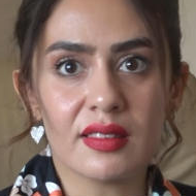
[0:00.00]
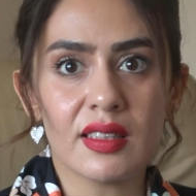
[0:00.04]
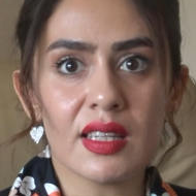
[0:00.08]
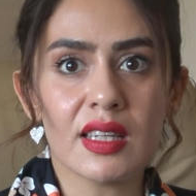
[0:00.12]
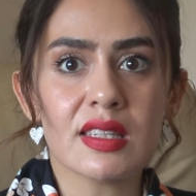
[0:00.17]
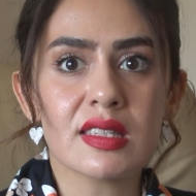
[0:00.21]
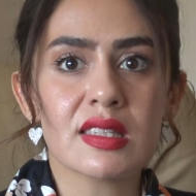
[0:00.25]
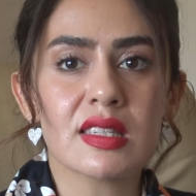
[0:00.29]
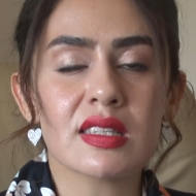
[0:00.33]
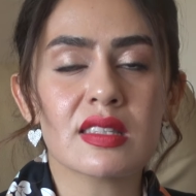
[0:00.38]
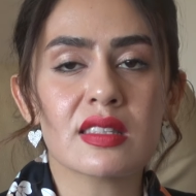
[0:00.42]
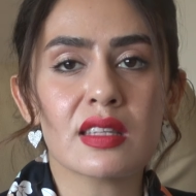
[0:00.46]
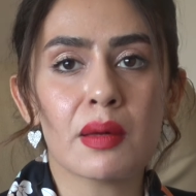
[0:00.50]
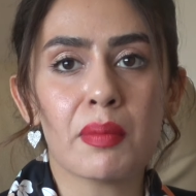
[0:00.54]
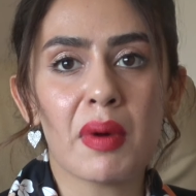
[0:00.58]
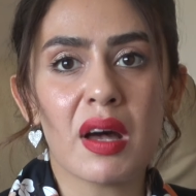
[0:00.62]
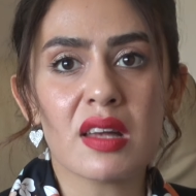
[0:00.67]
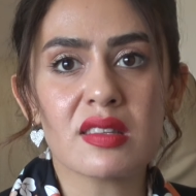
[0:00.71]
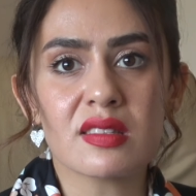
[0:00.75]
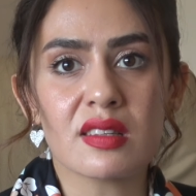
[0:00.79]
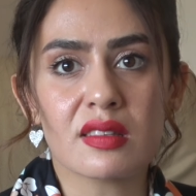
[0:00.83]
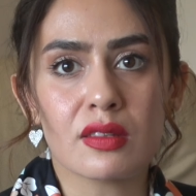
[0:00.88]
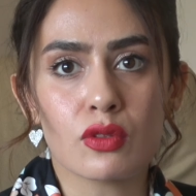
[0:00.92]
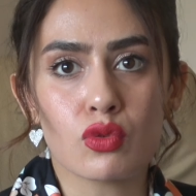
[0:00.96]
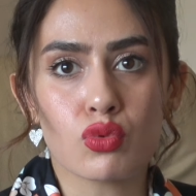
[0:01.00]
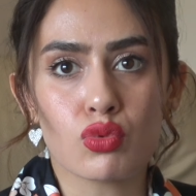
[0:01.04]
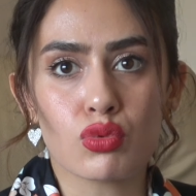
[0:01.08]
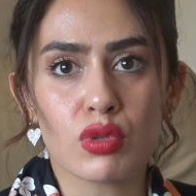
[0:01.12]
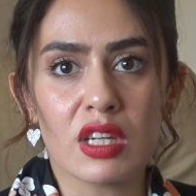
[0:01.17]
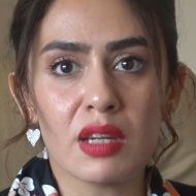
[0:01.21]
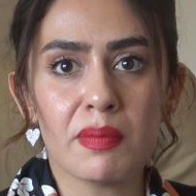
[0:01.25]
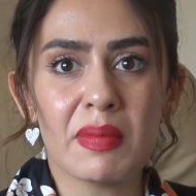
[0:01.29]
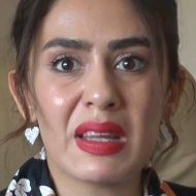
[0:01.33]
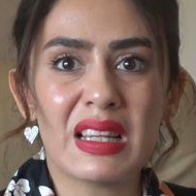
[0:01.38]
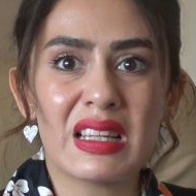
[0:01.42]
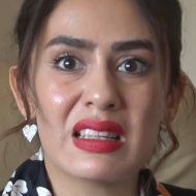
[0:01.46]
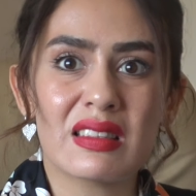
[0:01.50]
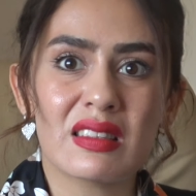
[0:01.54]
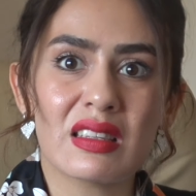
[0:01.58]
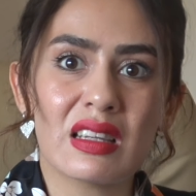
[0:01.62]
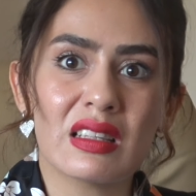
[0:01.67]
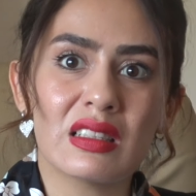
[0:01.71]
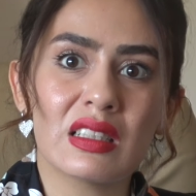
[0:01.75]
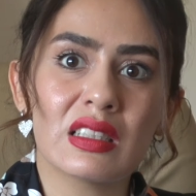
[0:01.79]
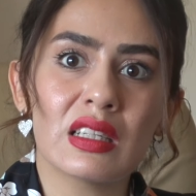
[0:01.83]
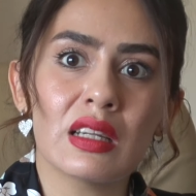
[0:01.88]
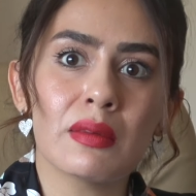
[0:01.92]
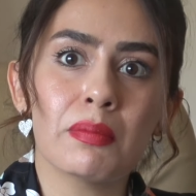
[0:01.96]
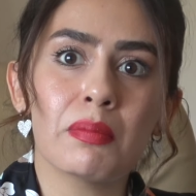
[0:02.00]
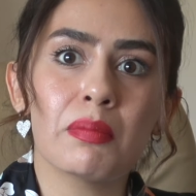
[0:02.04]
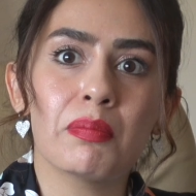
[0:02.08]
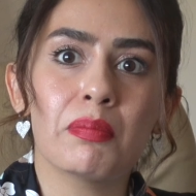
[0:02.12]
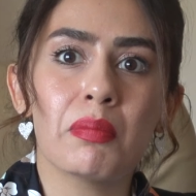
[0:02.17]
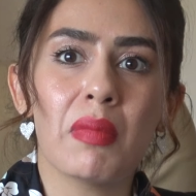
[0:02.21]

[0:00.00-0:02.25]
de sizinle de bahsettiğiniz üzere belediyelere